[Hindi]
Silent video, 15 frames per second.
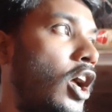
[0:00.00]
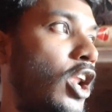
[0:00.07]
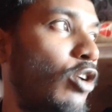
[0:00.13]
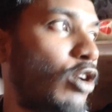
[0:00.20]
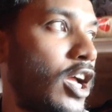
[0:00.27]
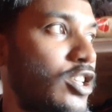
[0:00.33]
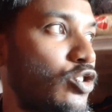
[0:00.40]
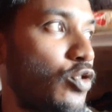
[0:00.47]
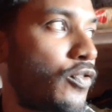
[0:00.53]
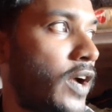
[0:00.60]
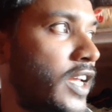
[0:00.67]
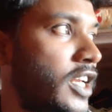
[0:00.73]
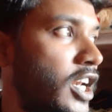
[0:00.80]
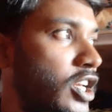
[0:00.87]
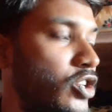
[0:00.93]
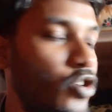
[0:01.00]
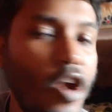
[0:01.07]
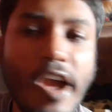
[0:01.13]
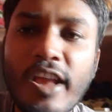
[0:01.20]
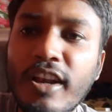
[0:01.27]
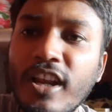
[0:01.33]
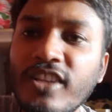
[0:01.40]
हेलो गैस तो फाइनली
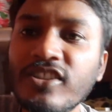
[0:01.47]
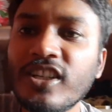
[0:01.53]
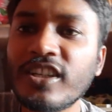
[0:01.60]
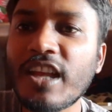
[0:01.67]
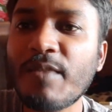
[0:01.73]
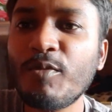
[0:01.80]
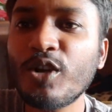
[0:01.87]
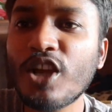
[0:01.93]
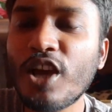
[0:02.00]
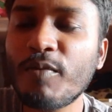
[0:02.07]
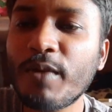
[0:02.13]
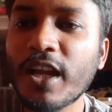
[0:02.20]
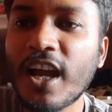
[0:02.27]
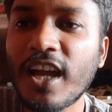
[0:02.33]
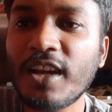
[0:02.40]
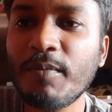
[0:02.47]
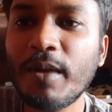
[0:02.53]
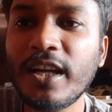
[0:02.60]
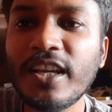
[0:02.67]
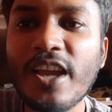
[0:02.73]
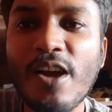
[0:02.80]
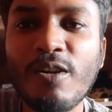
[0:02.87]
जो है लंच का टाइम हो गया और मैं खाने
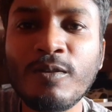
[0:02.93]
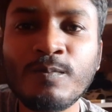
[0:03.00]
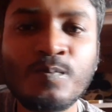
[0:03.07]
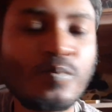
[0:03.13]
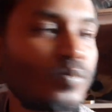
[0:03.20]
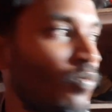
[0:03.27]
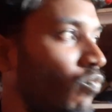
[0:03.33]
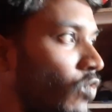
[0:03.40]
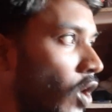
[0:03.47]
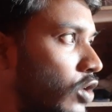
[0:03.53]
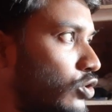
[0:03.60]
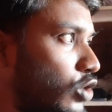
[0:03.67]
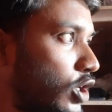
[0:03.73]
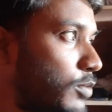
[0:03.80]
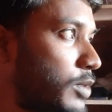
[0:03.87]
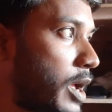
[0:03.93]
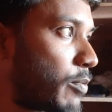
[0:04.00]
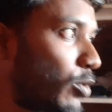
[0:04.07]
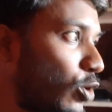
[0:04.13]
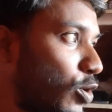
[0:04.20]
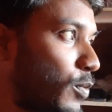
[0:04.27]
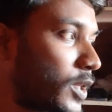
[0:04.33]
बैठ गया हूँ सॉरी मैं
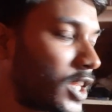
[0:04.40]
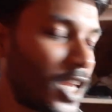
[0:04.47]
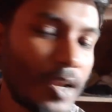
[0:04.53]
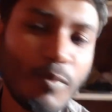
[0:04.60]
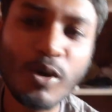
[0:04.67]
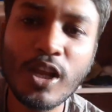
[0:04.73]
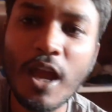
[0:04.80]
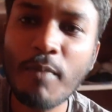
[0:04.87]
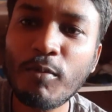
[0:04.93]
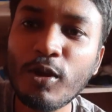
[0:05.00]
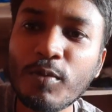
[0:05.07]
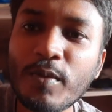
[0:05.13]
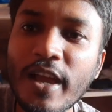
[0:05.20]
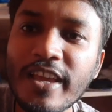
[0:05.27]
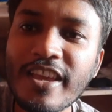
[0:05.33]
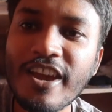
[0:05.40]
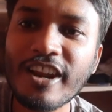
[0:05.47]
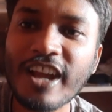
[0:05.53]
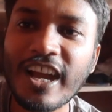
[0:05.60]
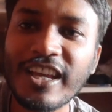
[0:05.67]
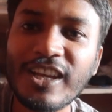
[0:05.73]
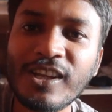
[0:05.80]
आप लोग को बताना भूल गया आप लोग भी आइए
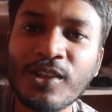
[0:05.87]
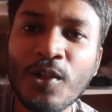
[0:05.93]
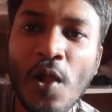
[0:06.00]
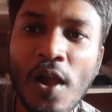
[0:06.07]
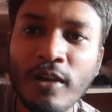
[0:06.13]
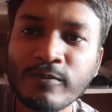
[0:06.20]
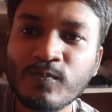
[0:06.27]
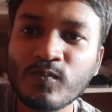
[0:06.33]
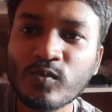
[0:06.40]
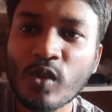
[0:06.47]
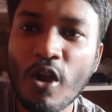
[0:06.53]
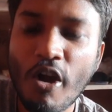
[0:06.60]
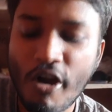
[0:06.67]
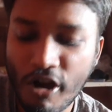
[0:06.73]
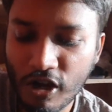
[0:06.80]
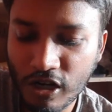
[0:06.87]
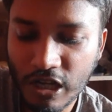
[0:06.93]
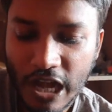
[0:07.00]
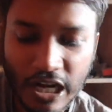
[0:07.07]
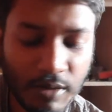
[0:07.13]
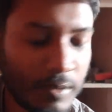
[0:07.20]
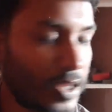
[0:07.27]
और खाइए और
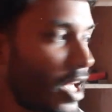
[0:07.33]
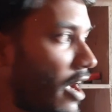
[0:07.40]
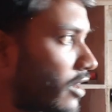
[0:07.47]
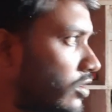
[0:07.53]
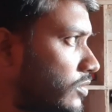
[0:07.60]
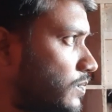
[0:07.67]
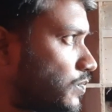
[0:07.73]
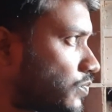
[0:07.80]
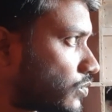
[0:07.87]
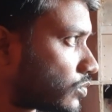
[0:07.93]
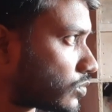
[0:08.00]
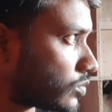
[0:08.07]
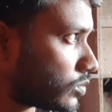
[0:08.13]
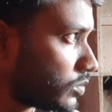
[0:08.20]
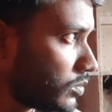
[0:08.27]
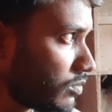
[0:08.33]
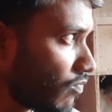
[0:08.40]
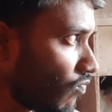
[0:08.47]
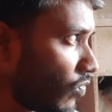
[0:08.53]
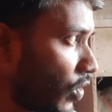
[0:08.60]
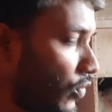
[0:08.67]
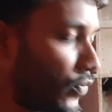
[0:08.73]
खाने में था आज
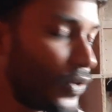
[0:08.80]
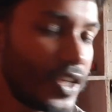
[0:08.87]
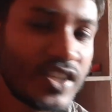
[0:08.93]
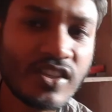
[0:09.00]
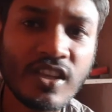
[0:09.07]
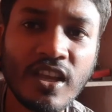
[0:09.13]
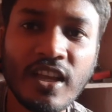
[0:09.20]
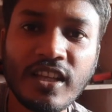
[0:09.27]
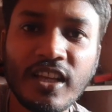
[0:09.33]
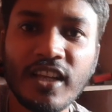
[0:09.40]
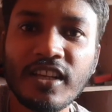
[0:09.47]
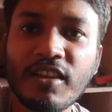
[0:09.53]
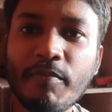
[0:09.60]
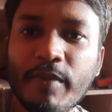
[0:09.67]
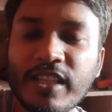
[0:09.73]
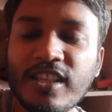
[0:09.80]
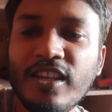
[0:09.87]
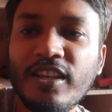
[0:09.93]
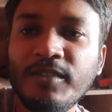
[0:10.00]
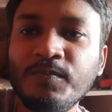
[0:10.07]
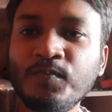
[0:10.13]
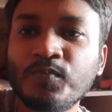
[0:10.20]
फिश यानी कि
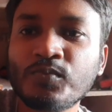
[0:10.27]
मछली